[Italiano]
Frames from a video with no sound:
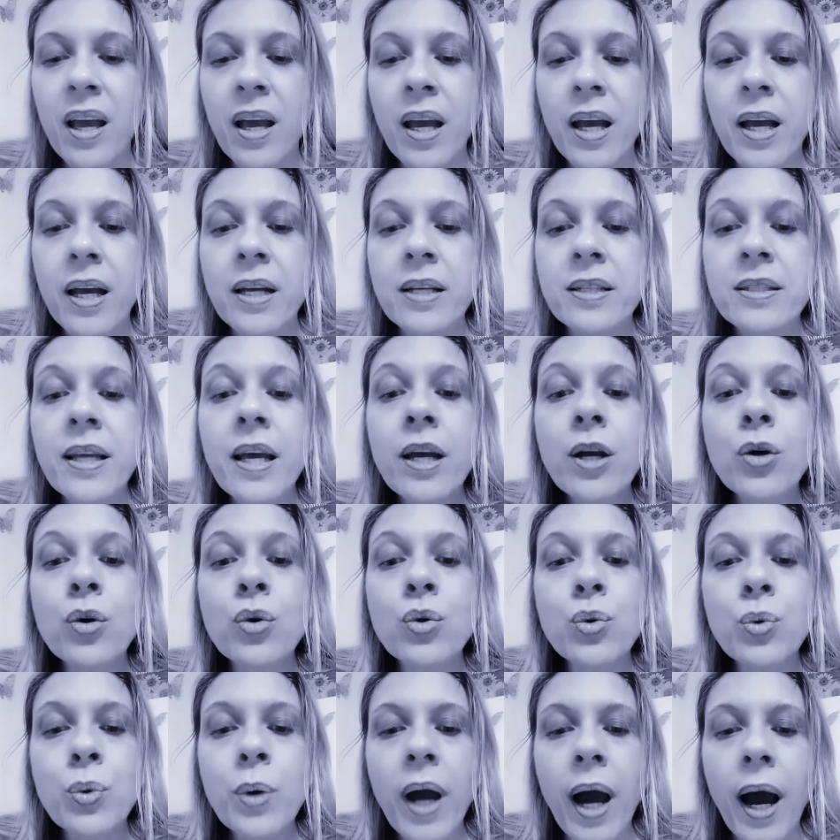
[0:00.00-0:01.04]
Tengo
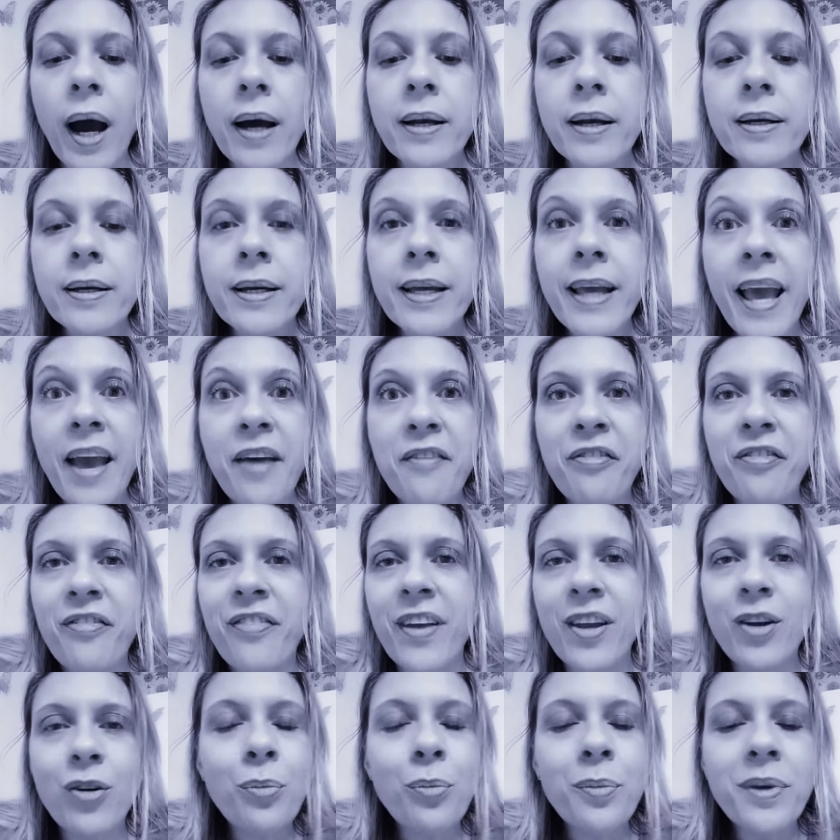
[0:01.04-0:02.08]
un cane che è
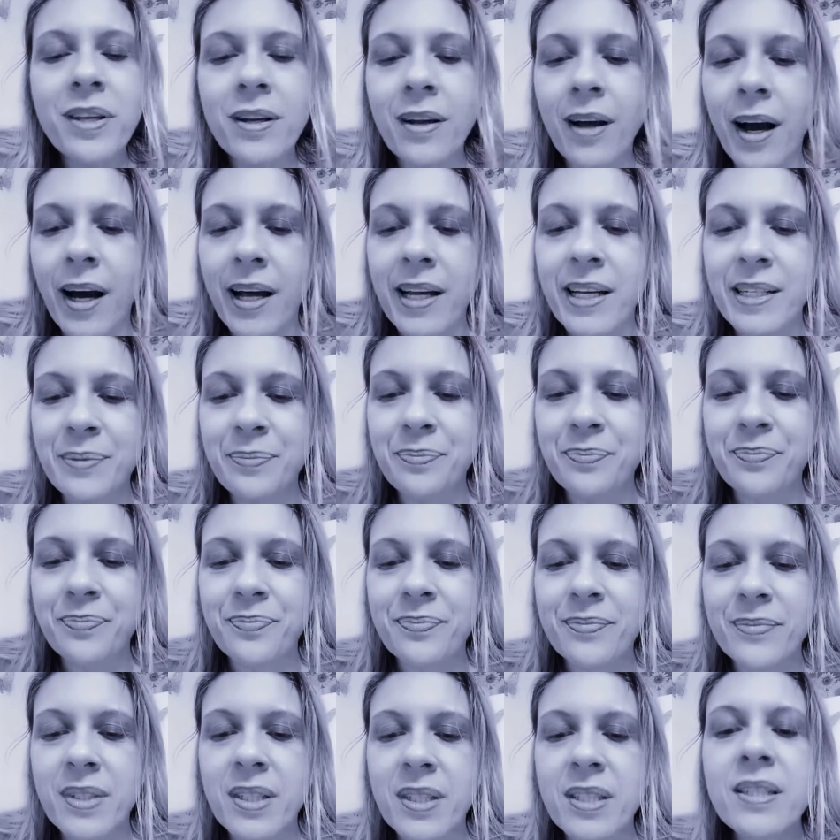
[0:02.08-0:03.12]
fenomenale.
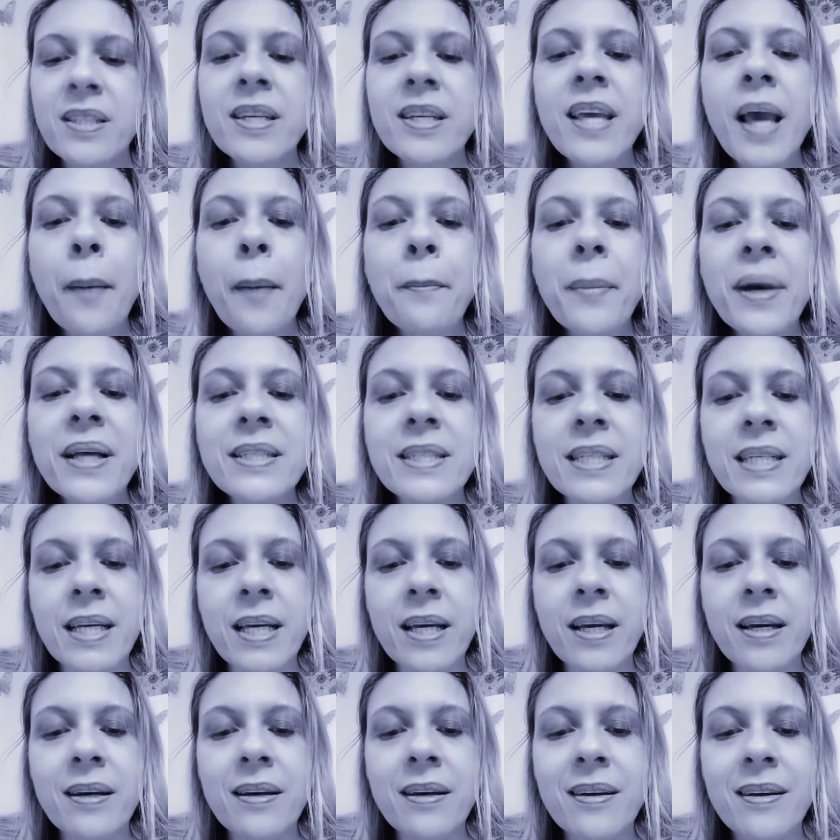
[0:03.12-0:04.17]
Si chiama
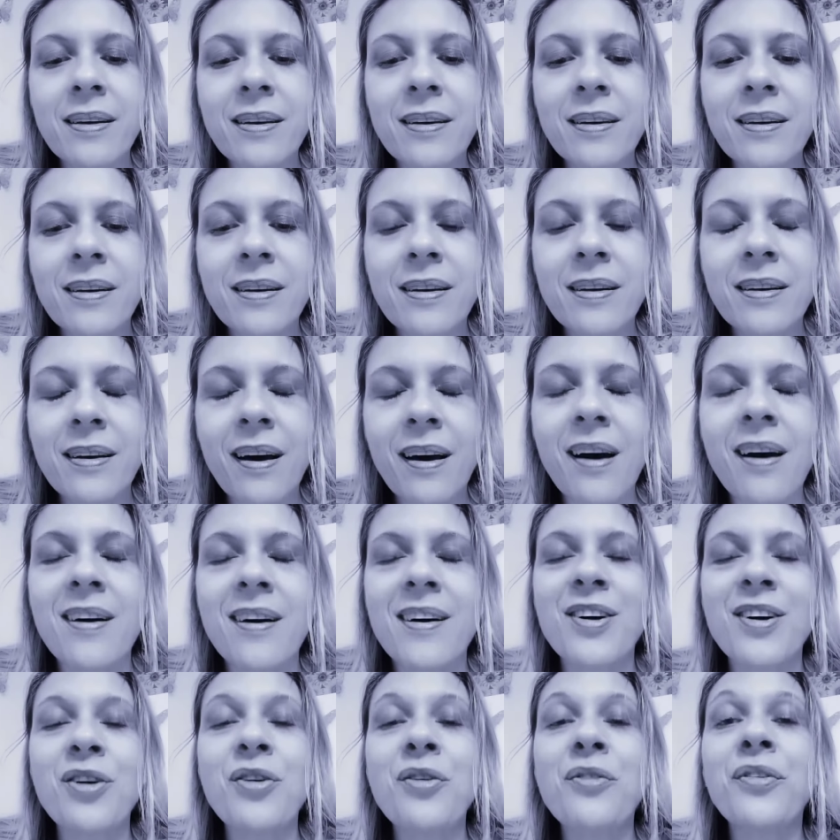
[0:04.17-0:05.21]
Dick.
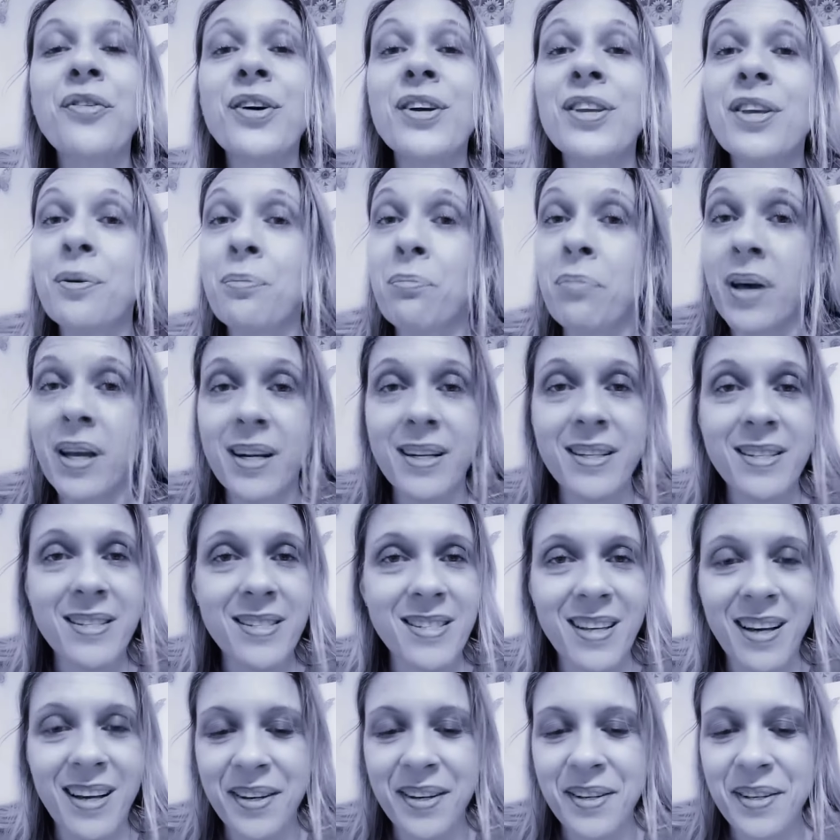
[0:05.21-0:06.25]
Ah, oh, voglio bene
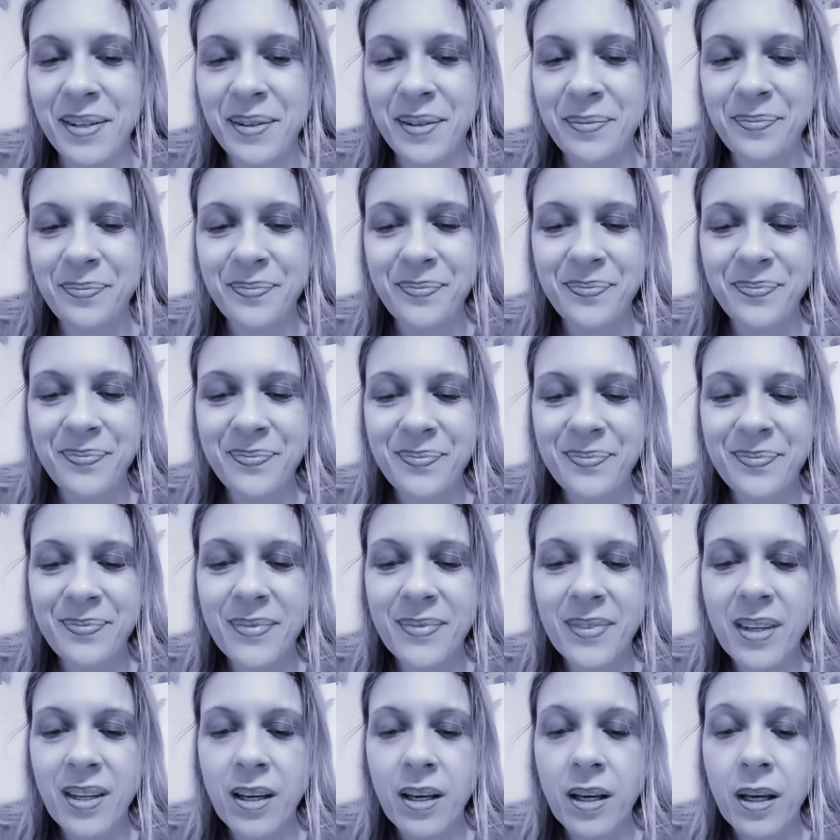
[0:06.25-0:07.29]
assai
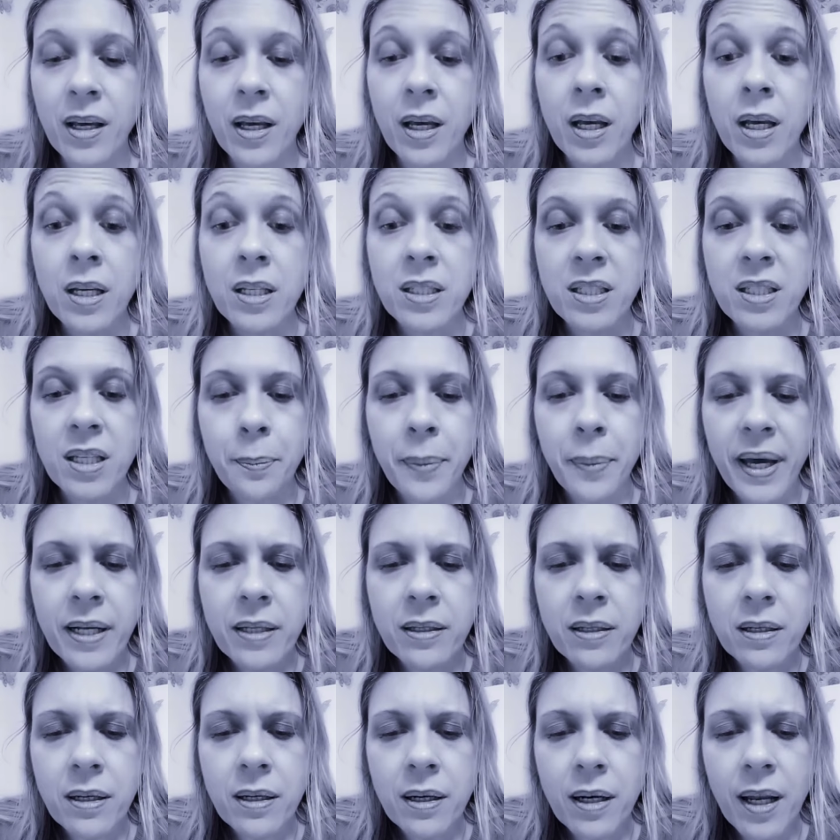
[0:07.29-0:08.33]
si
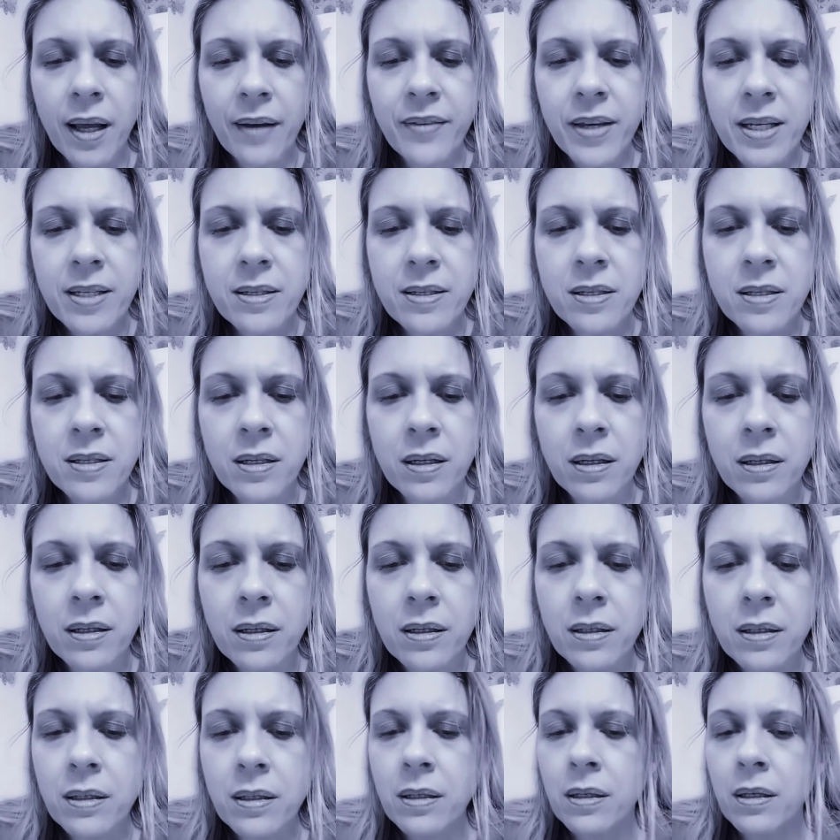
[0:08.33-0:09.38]
perdere l'avesse,
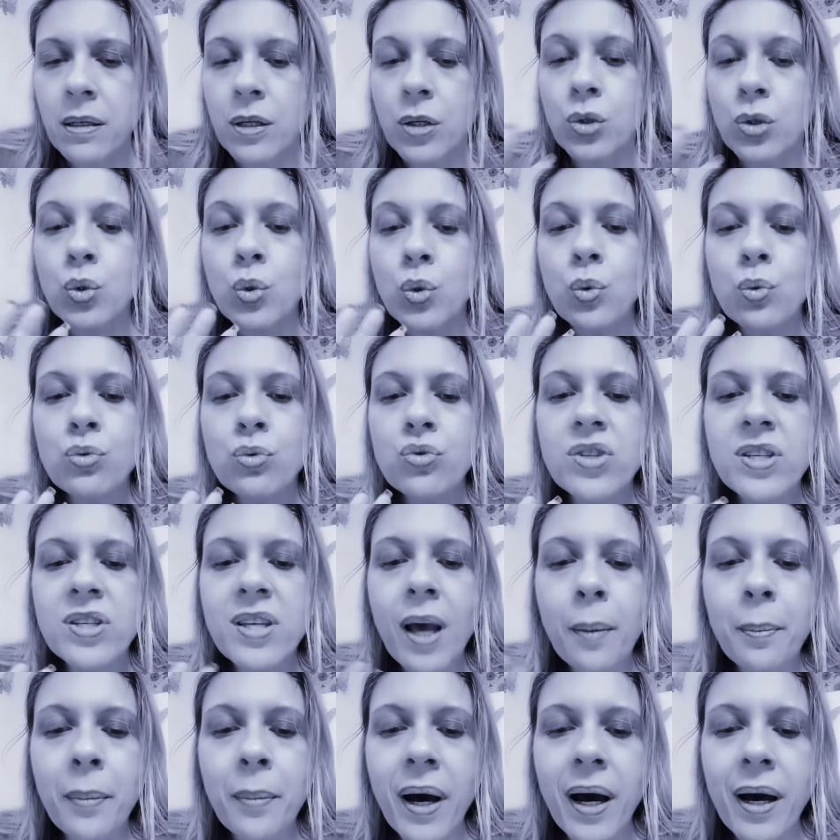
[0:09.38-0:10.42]
non sia
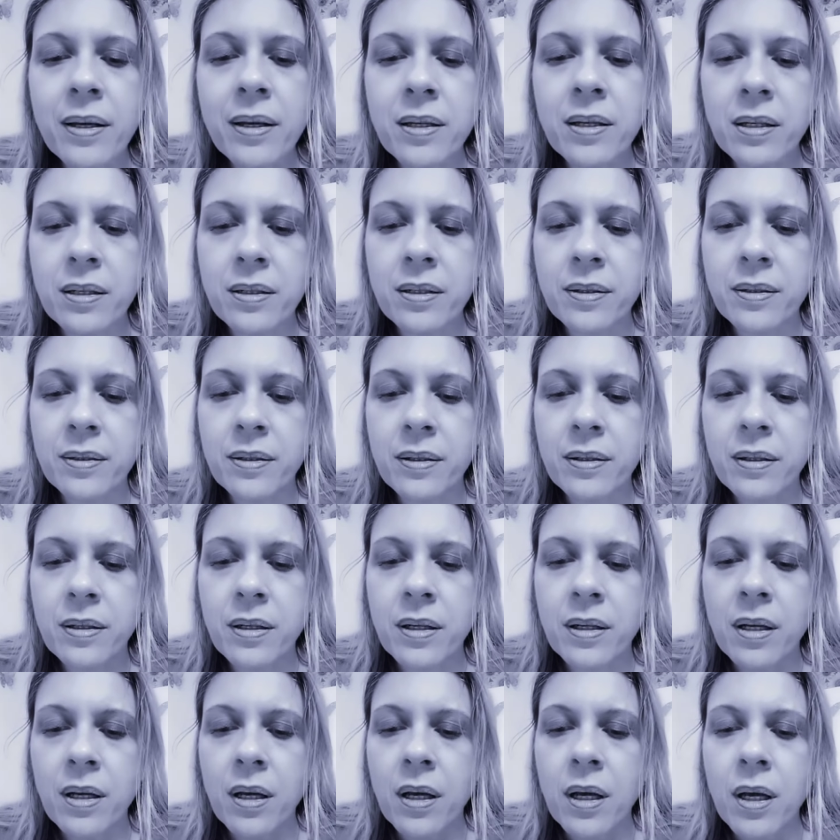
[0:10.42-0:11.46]
mai.
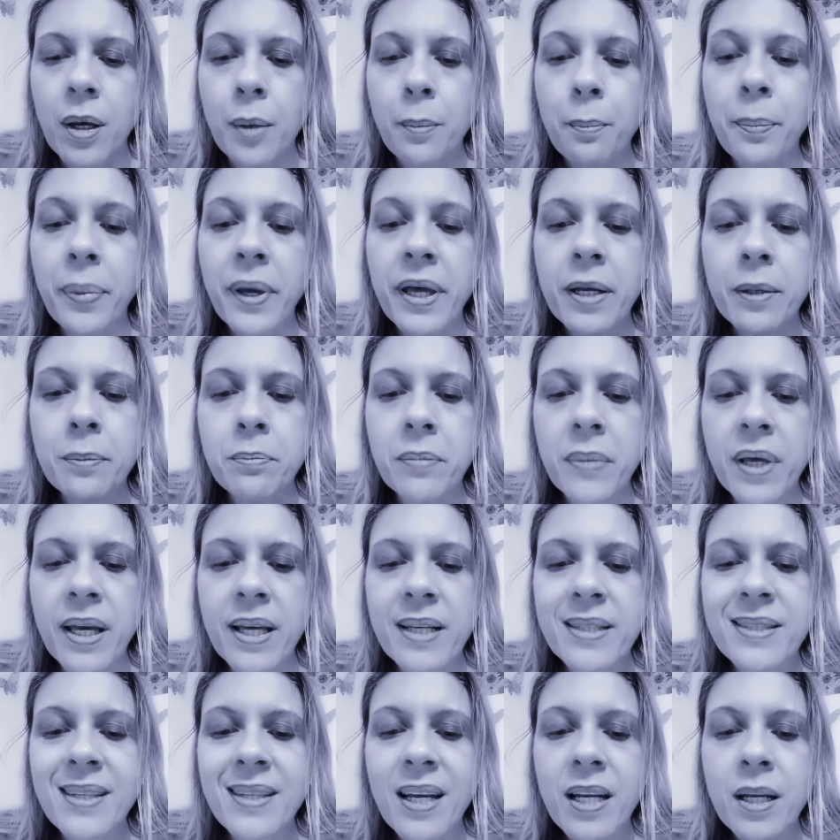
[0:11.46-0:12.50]
Per me
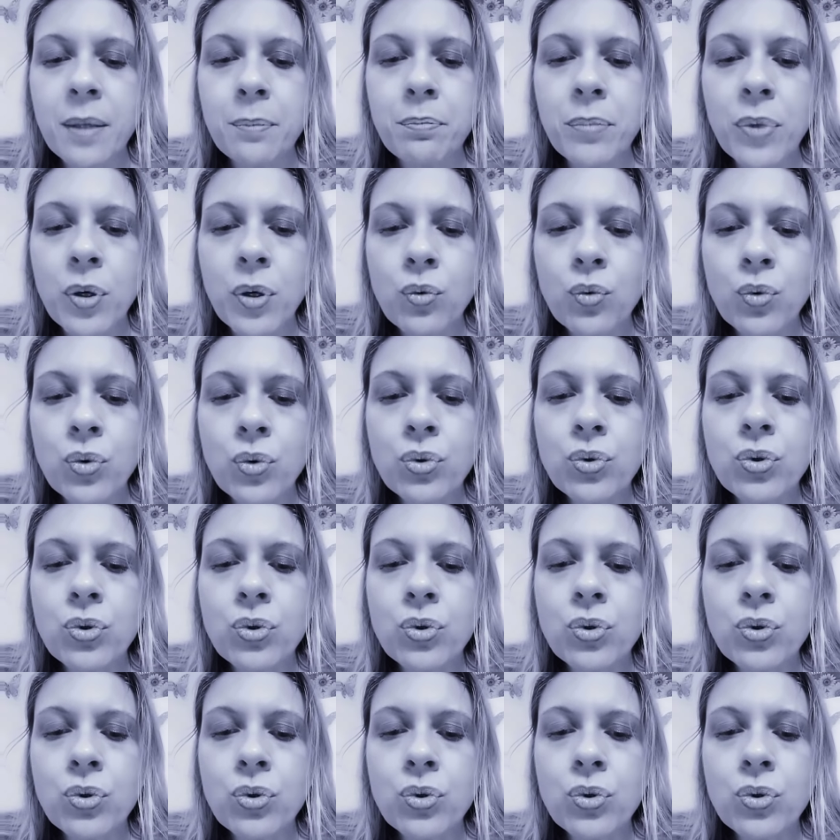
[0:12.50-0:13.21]
sarebbe un lutto